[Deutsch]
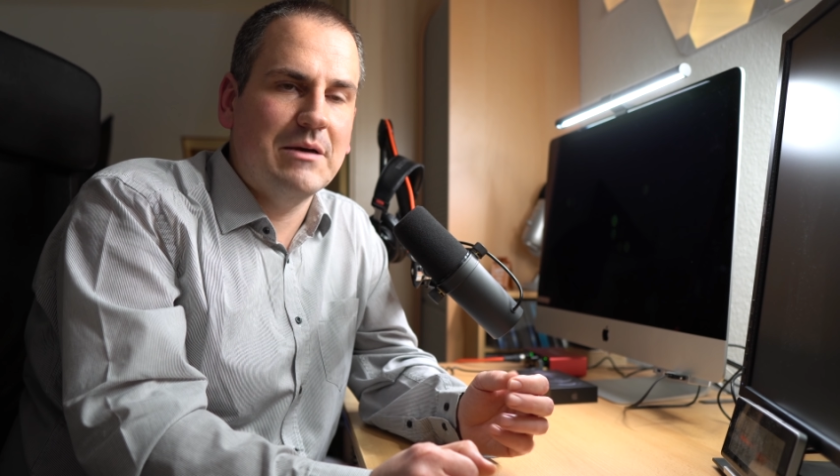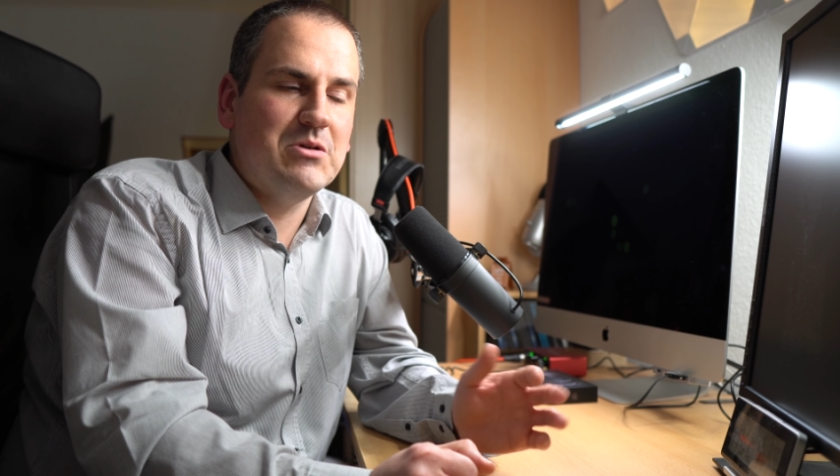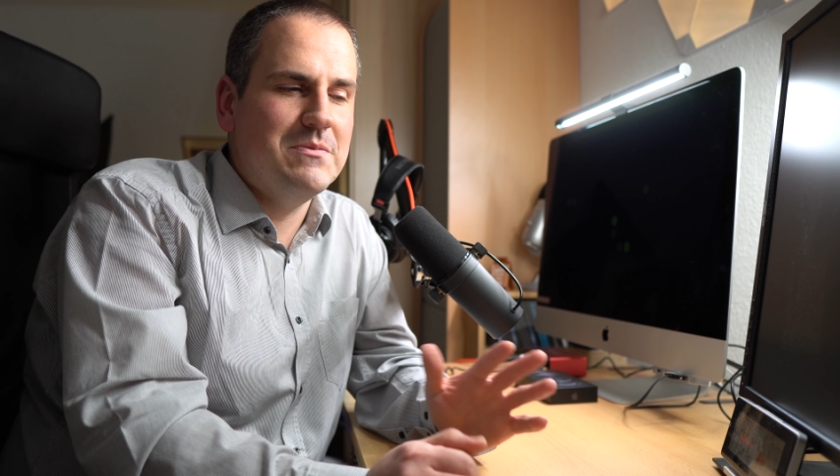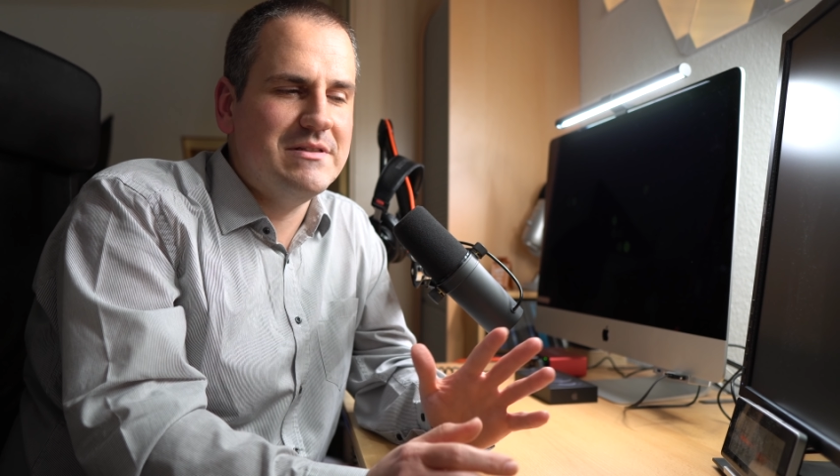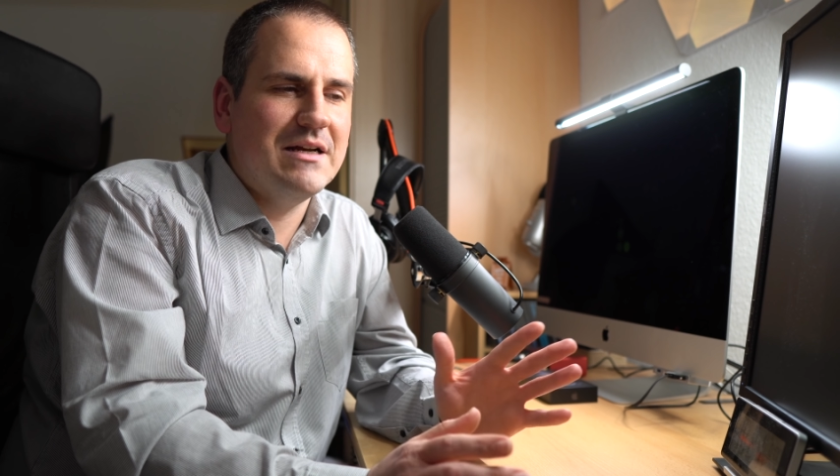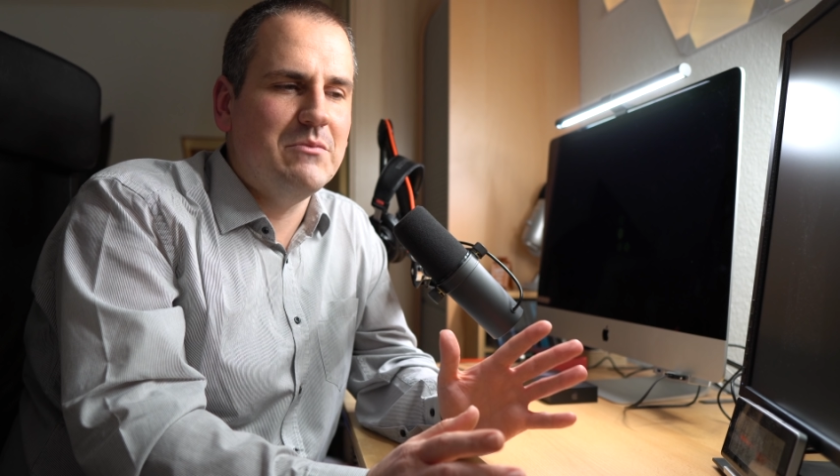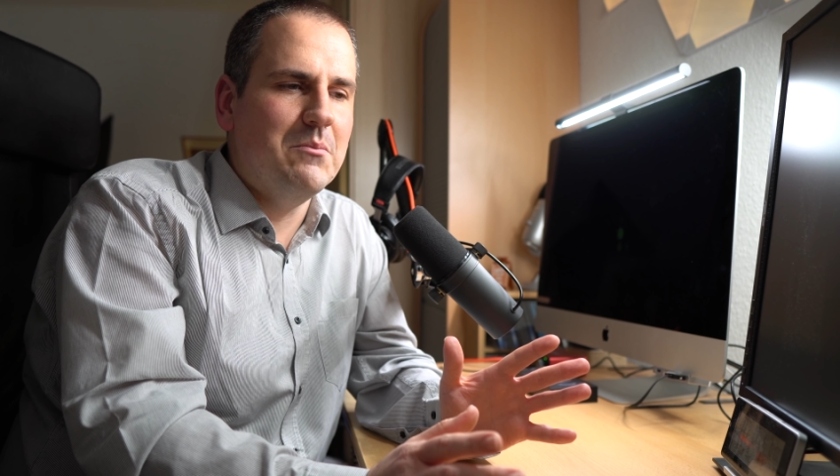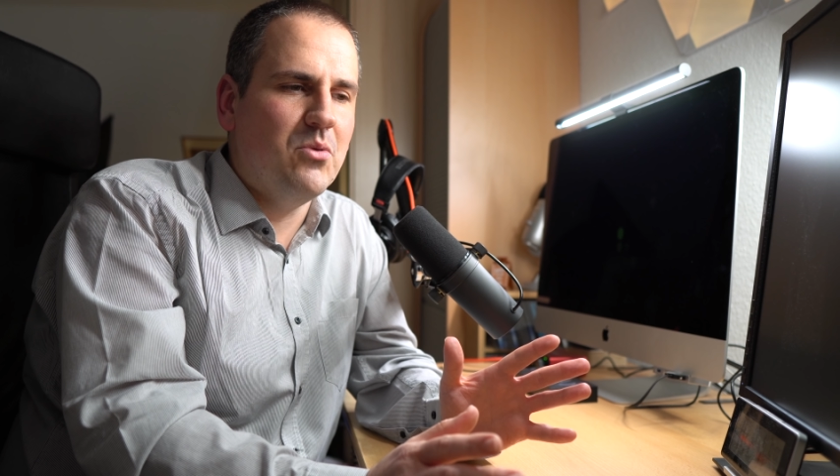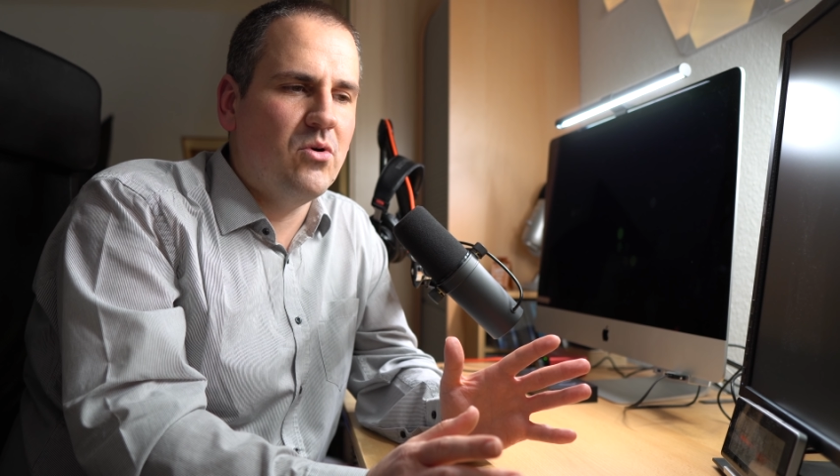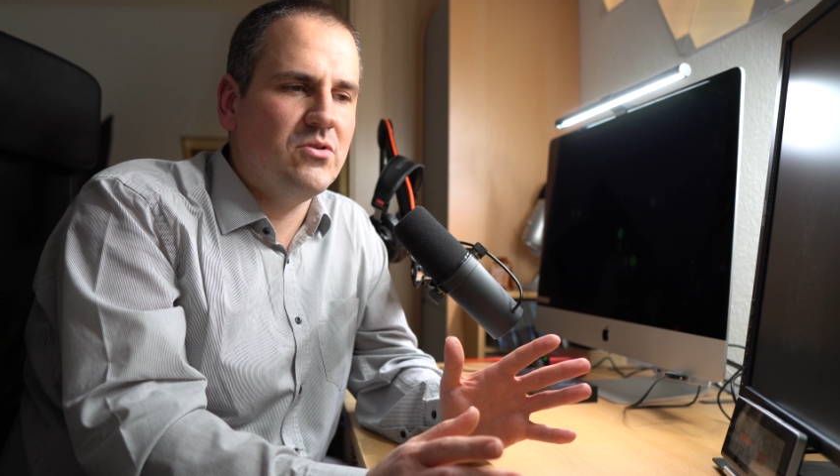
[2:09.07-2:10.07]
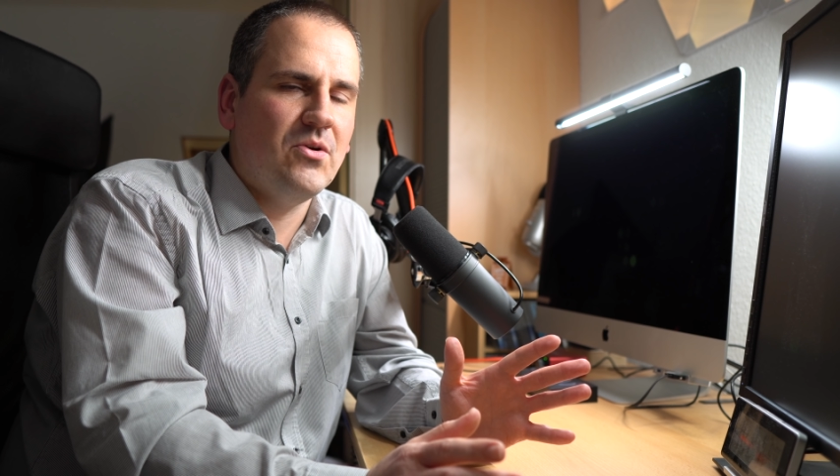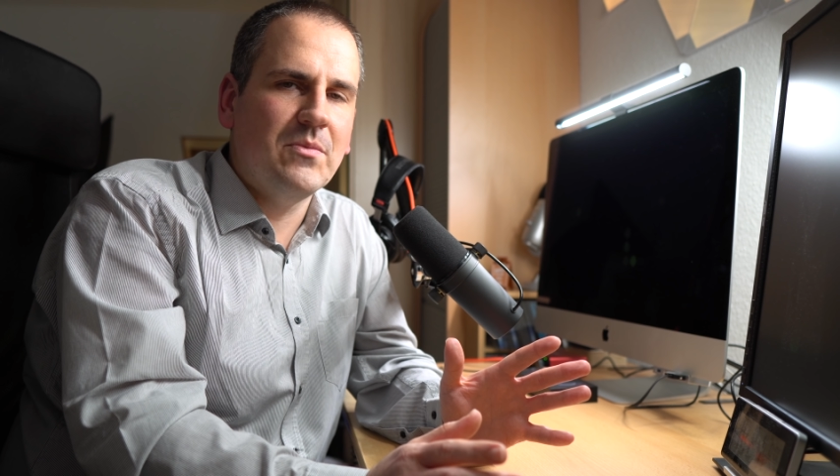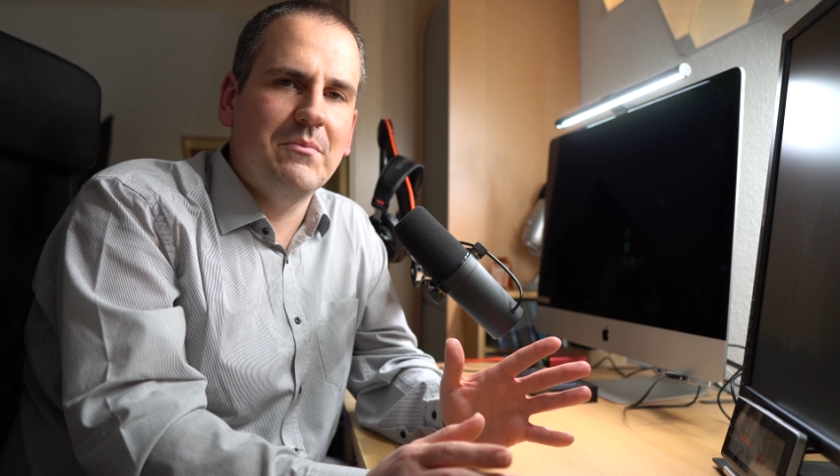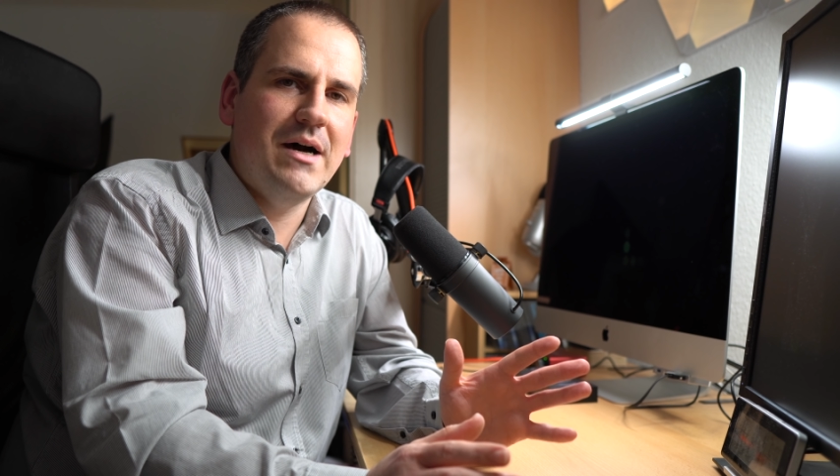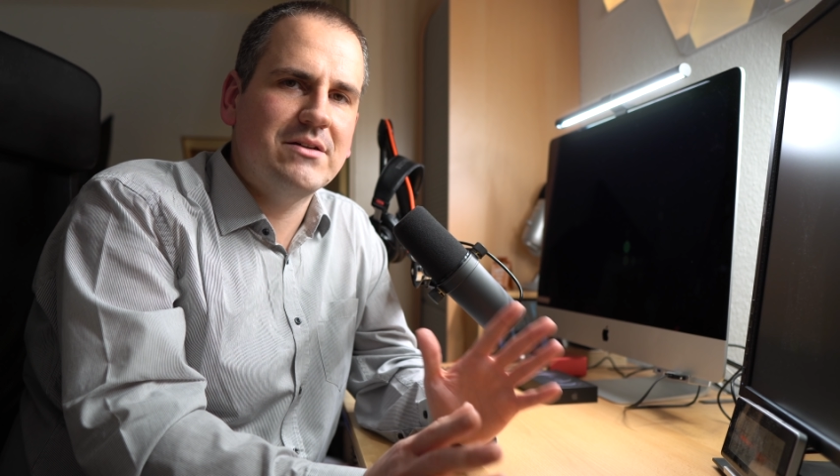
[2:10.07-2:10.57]
habe ich bislang immer einen Bogen drum
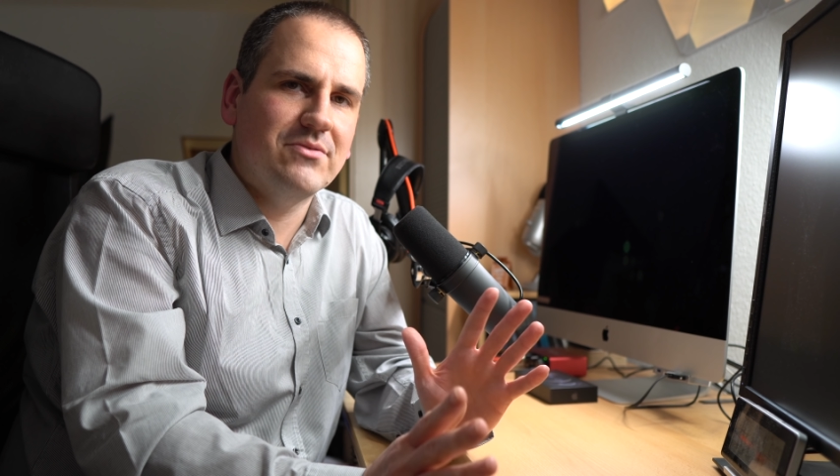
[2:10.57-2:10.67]
gemacht